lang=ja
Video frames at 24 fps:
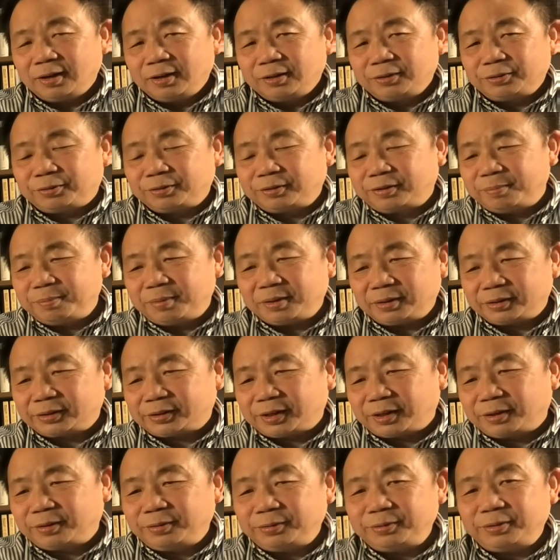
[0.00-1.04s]
習近平の
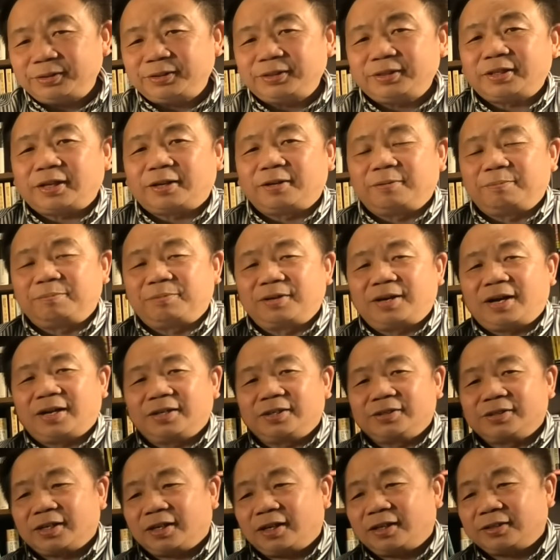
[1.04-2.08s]
浙江省時代の部下
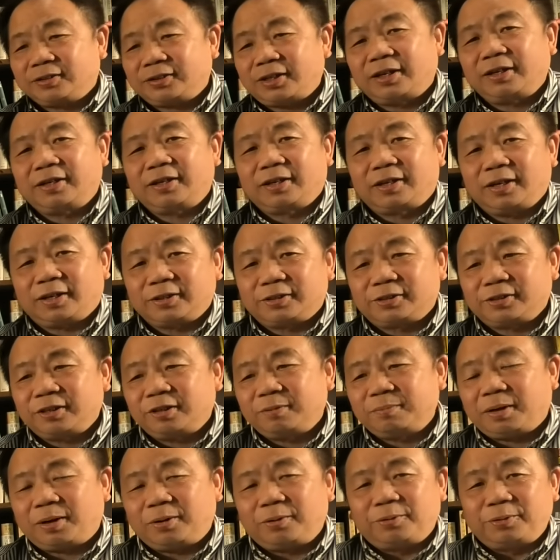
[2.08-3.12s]
ですから再起からすれ
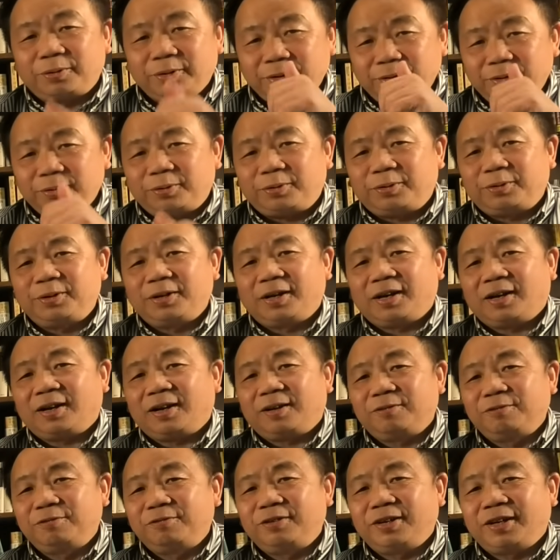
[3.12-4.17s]
ば俺の方
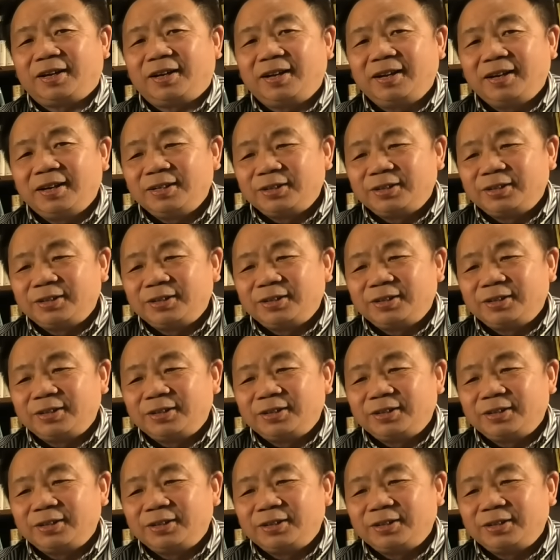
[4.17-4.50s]
が上